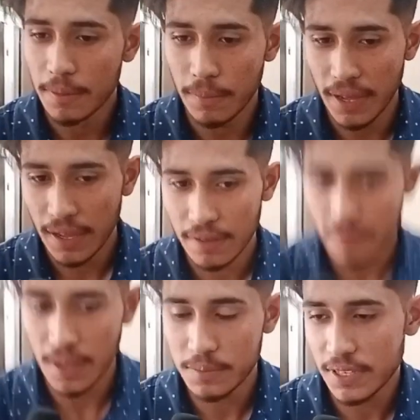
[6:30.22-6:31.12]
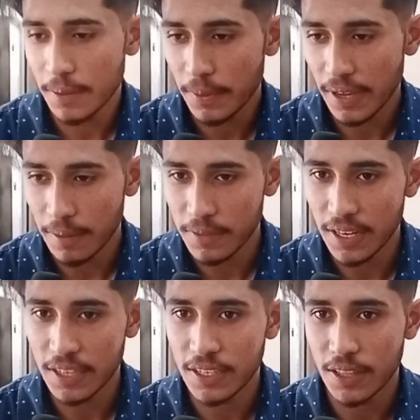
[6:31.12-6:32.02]
मैं आवाम से पैगाम
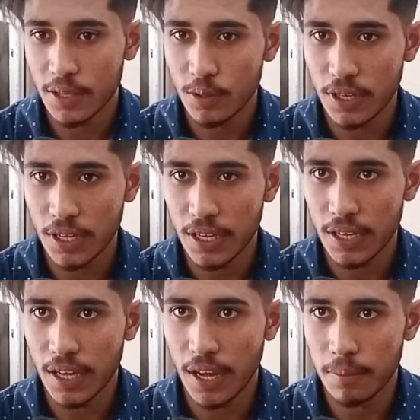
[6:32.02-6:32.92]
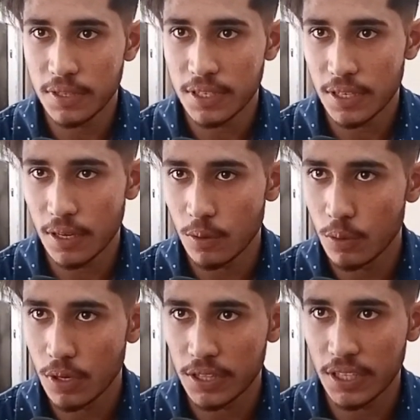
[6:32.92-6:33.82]
देना चाहता हूँ कि हम जैसा
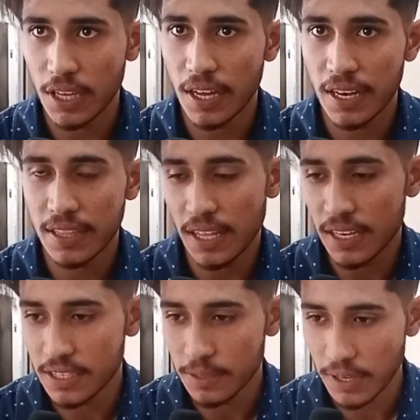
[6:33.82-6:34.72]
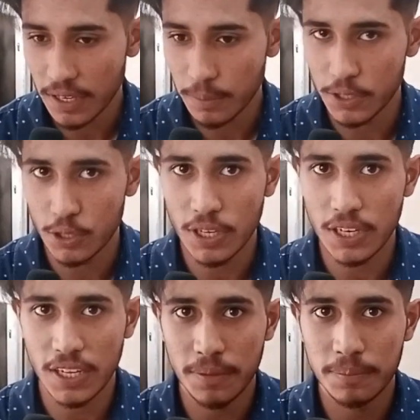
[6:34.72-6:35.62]
खून अतिया कर रहे हैं थैलीसीमिया के बच्चों के
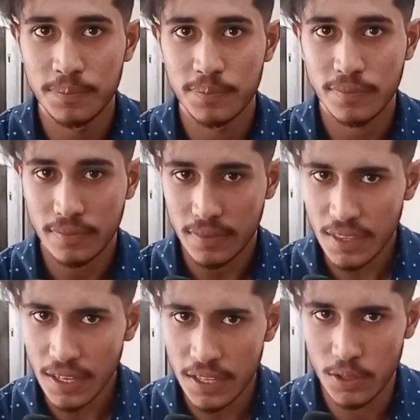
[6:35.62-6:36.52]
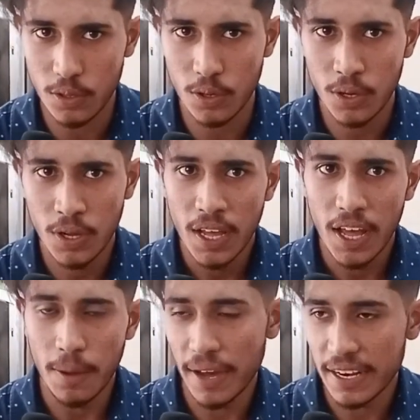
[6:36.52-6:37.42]
लिए तो
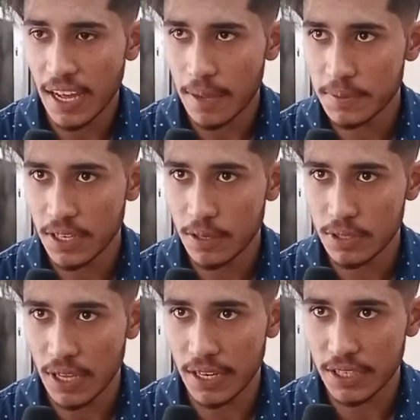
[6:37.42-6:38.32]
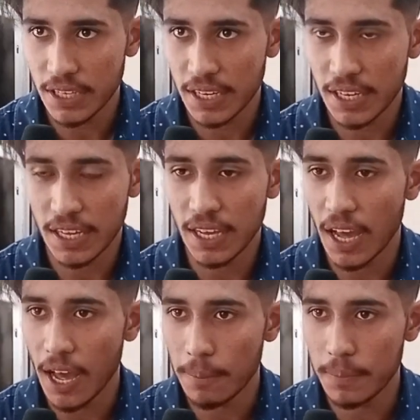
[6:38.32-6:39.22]
हमारी आपसे ये गुजारिश है कि
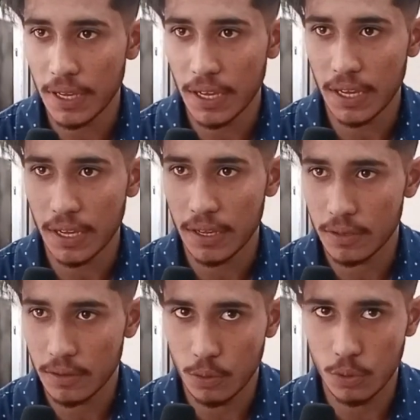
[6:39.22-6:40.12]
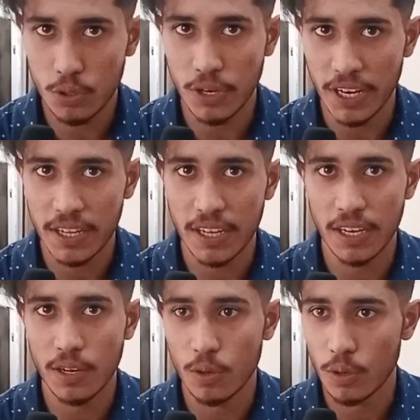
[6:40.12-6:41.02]
आप भी ये खून डोनेट
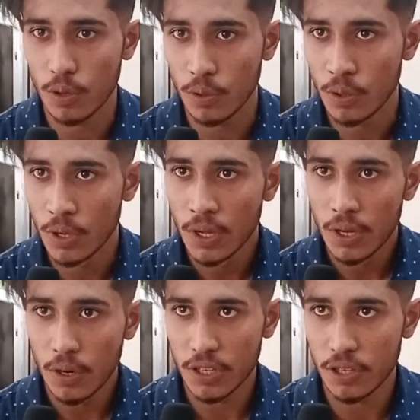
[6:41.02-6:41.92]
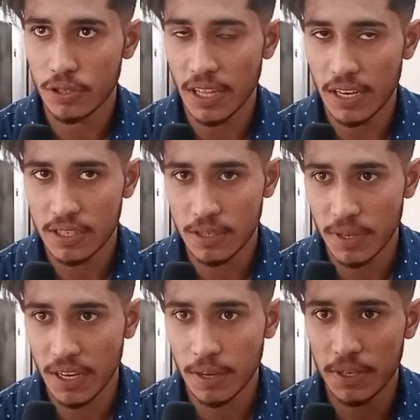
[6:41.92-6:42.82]
करें लोगों को और ये जो
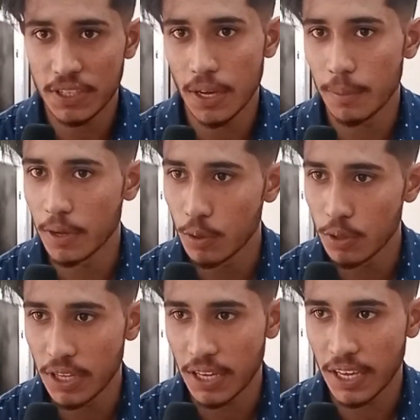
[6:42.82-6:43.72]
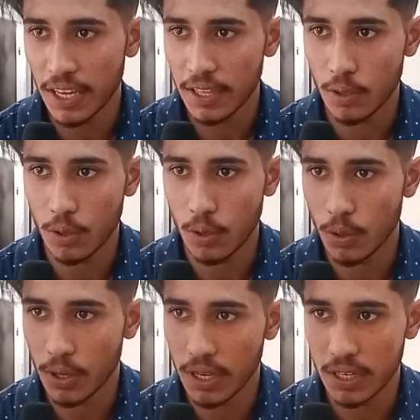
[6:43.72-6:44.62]
थैलीसीमिया के बच्चे हमने खुद देखे हैं तो
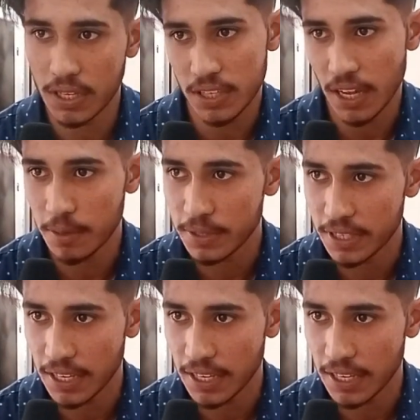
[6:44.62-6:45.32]
इनकी जानें बचा